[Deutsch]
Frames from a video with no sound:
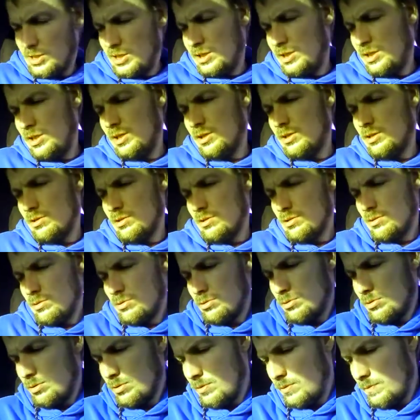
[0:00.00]
richtig?
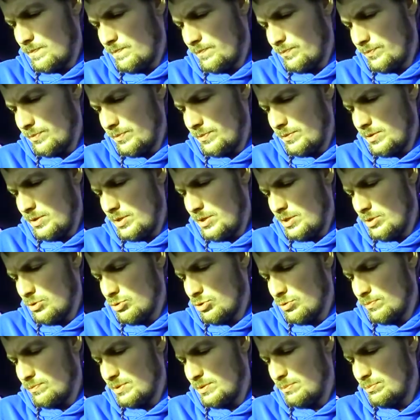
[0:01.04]
Genau. Hier
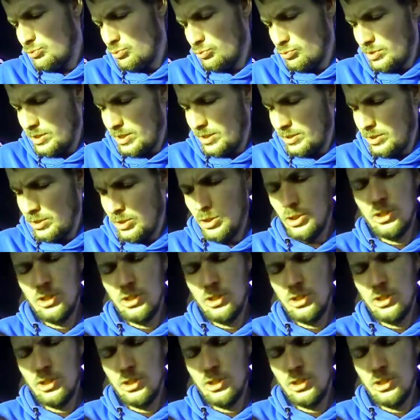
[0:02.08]
kommt die Blu-ray.